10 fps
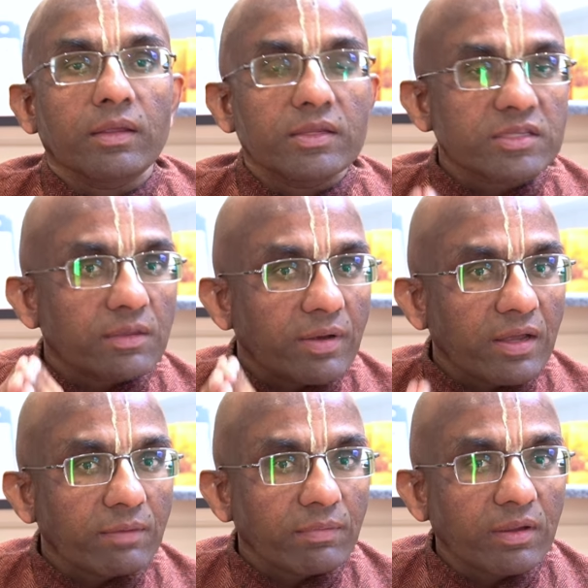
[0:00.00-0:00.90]
इसके
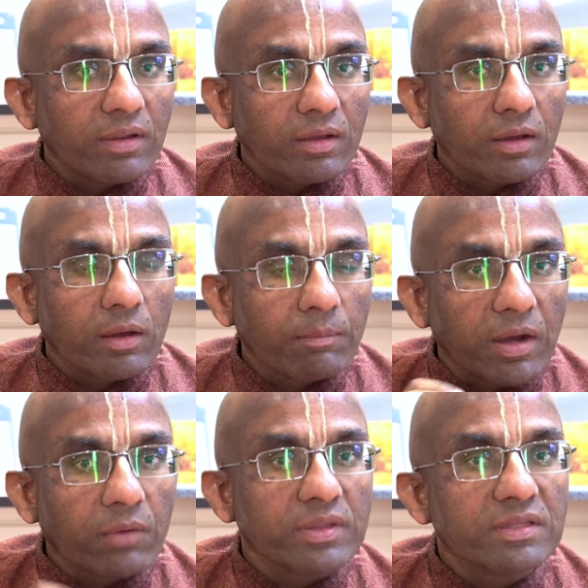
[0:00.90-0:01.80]
बारे में हम
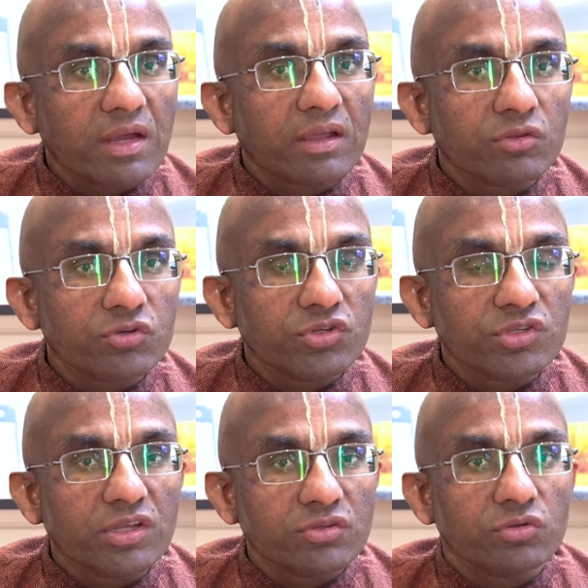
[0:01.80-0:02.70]
भगवदगीता की दृष्टि
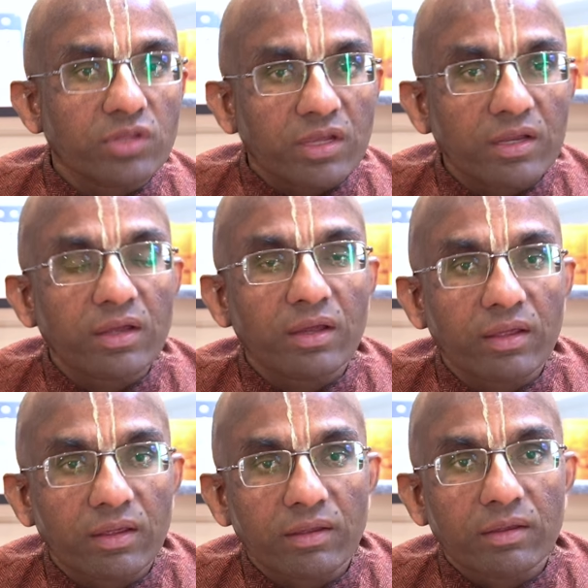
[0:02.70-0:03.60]
से जो देखना
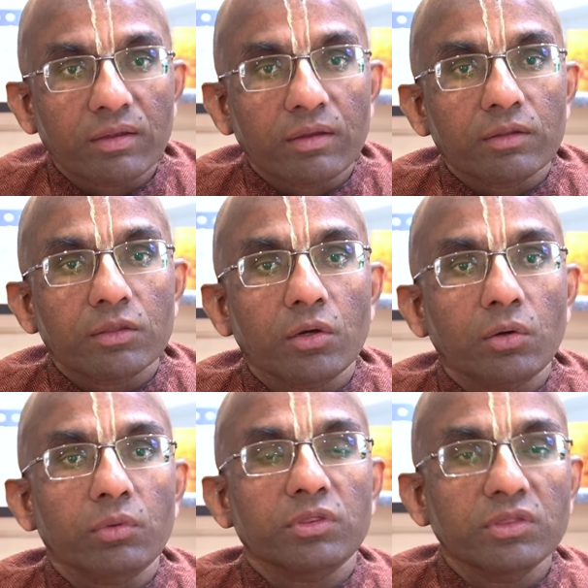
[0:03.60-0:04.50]
है तो
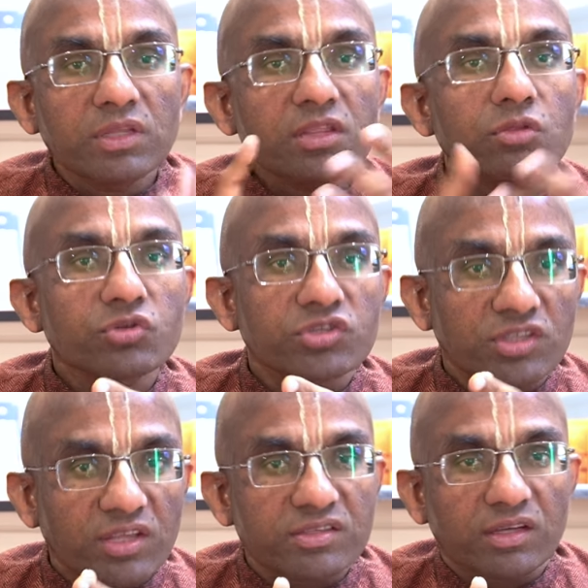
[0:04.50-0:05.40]
तीन दृष्टि से
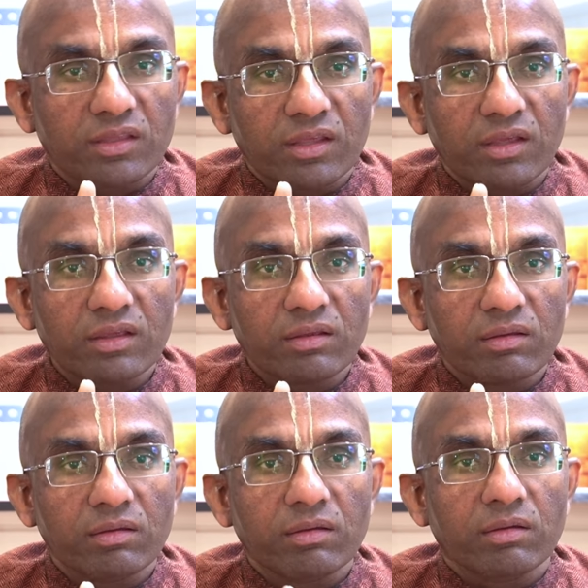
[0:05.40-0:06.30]
देख सकते हैं
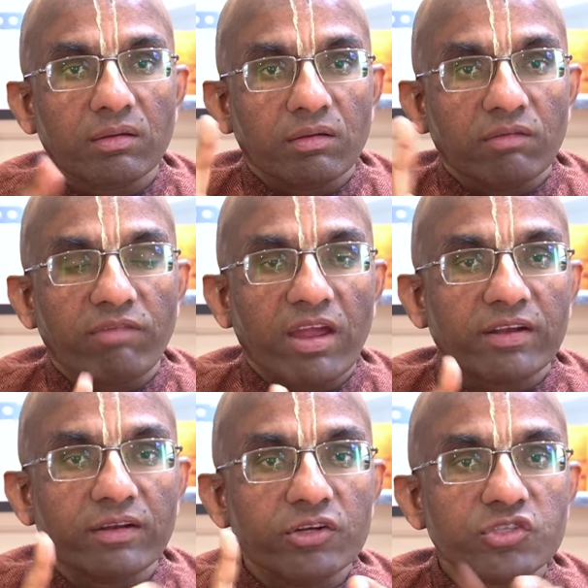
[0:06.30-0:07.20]

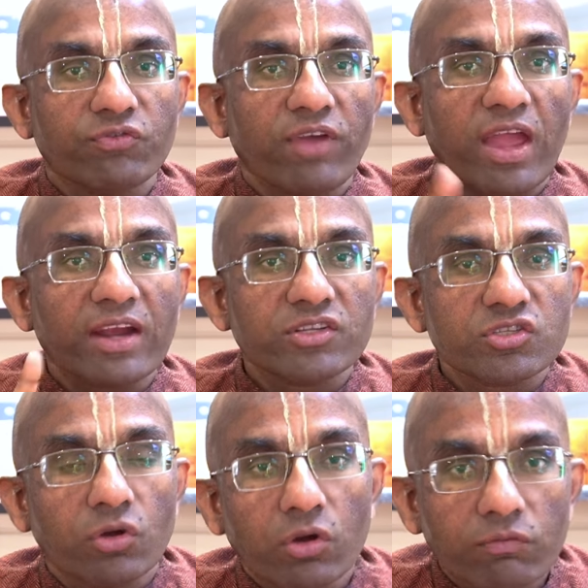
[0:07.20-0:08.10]
फैक्टर्स फैक्ट्स
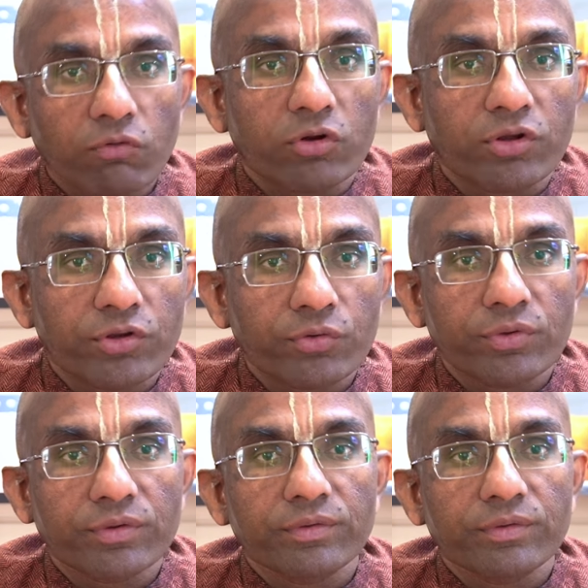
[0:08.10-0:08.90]
और फोर्टिट्यूड